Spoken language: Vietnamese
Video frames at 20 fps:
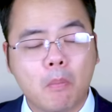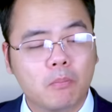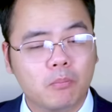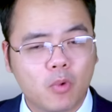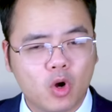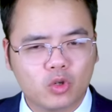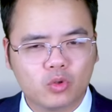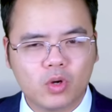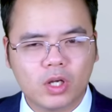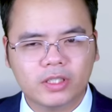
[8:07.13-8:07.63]

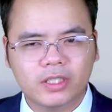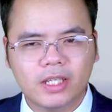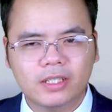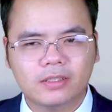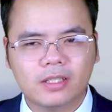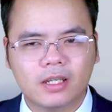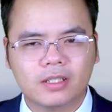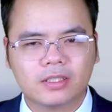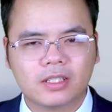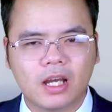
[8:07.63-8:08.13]
Một nguồn tin
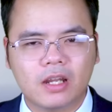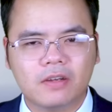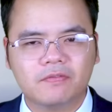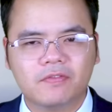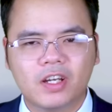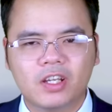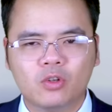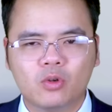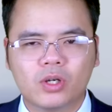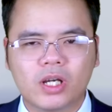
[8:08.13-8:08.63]
thân cận
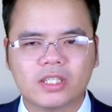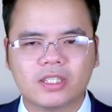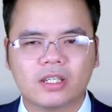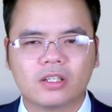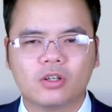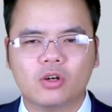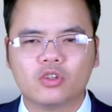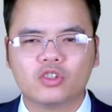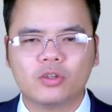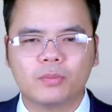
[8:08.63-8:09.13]
với
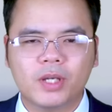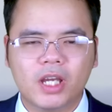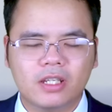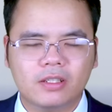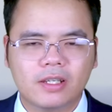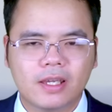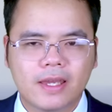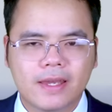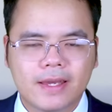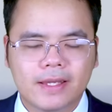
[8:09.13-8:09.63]
Lukashenko cho biết,
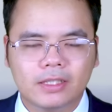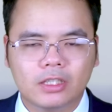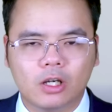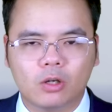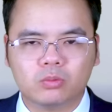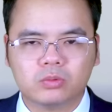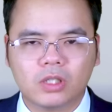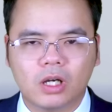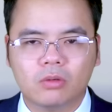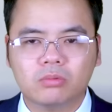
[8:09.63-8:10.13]

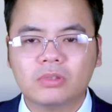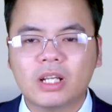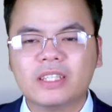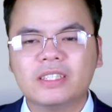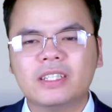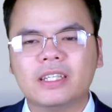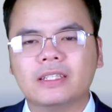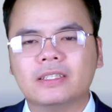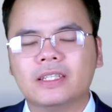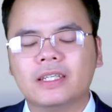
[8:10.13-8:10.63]
Tổng thống đã
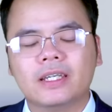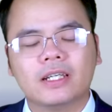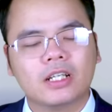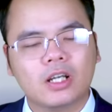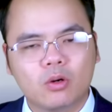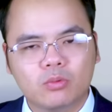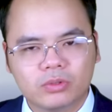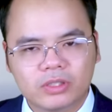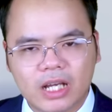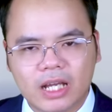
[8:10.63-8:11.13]
chỉ thị
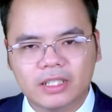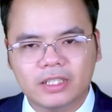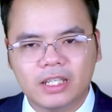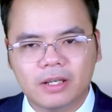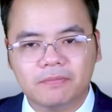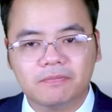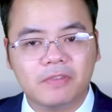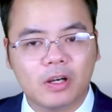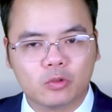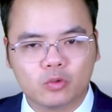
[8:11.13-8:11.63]
không can
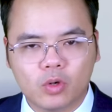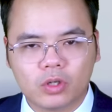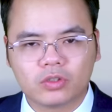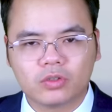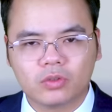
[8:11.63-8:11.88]
thiệp vào cuộc